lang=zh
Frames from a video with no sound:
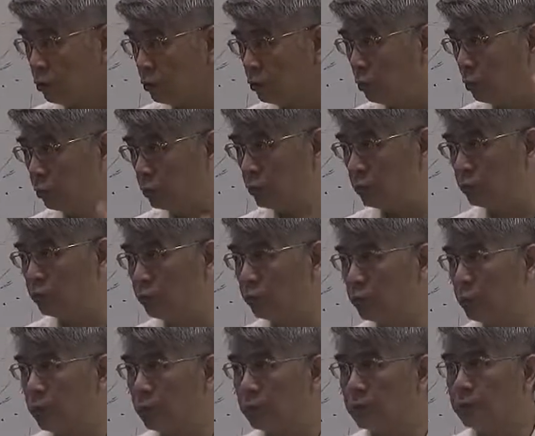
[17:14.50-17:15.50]
群统计
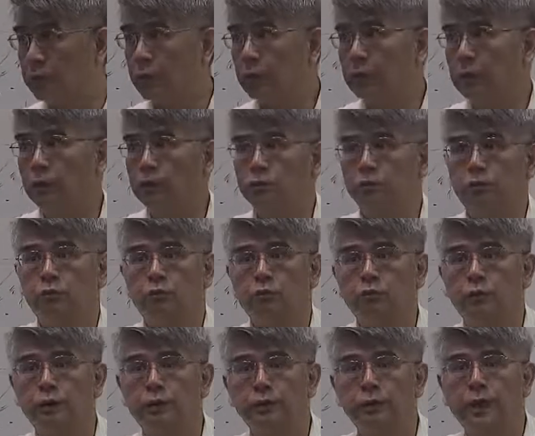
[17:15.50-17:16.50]
学家、一个电脑
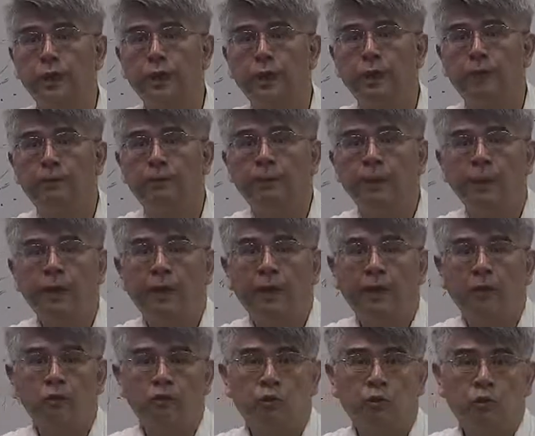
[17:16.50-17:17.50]
专家，
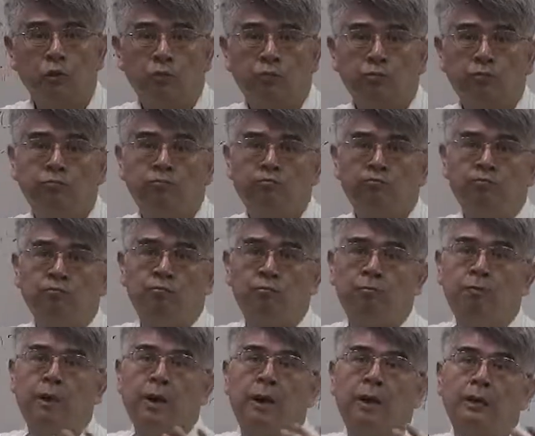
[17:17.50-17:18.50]
去
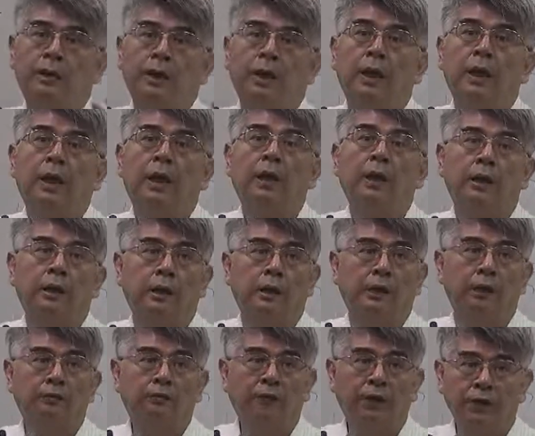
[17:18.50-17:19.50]
把它
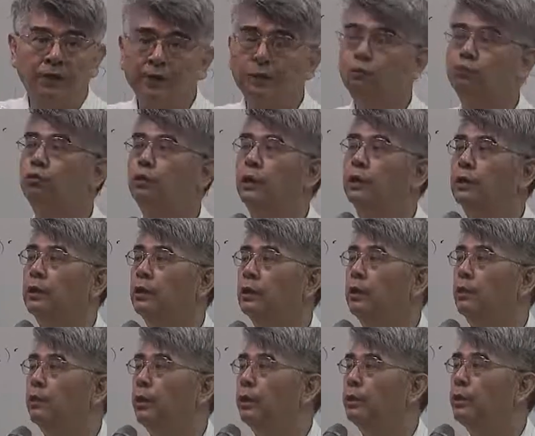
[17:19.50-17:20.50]
给发展出来的一
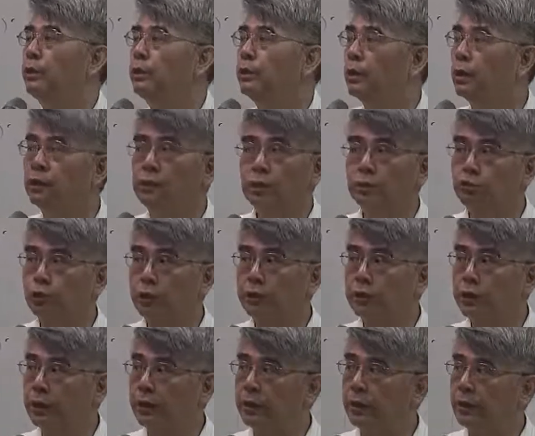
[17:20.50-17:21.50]
套软体。它是要
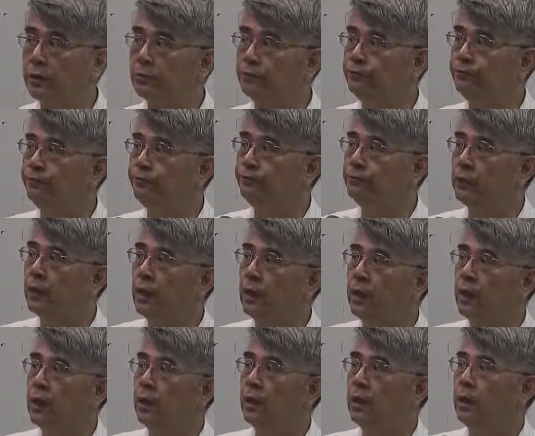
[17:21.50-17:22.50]
赚钱的，
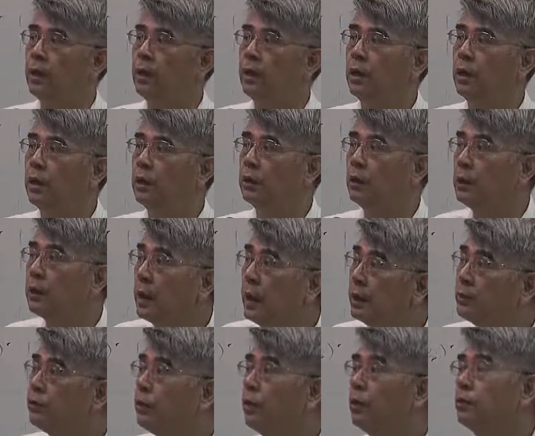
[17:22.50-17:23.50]
啊，那
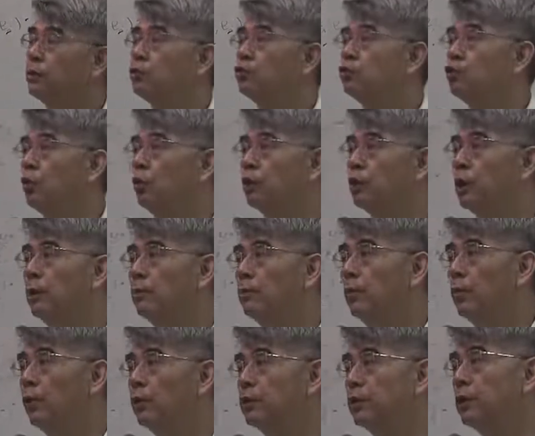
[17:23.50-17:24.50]
他就锁定
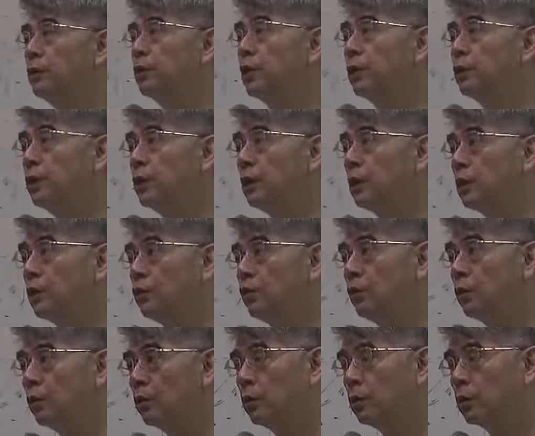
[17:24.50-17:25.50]
某一些特定的
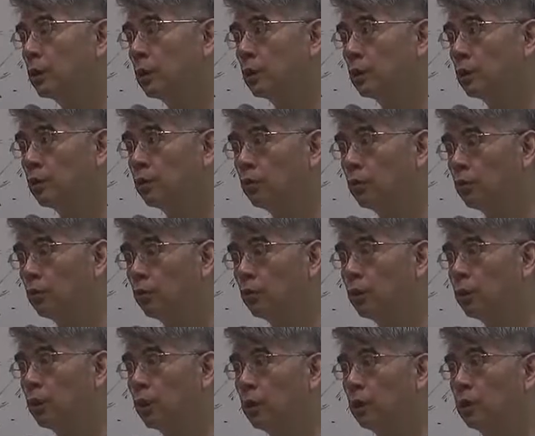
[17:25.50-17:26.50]
客的顾
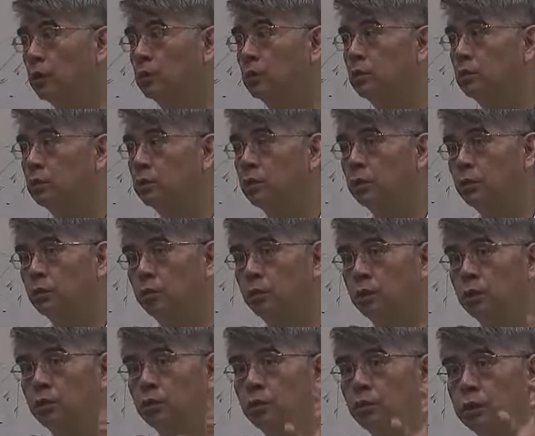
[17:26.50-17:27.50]
客，就是
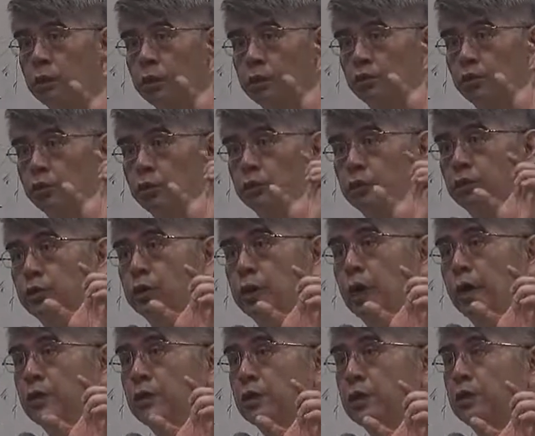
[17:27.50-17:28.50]
我的顾客群是
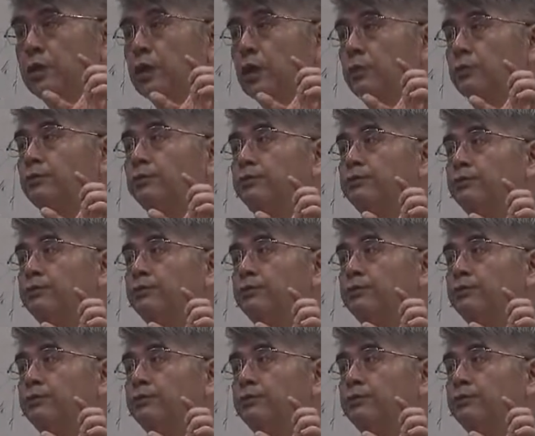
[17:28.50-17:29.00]
哪一些人，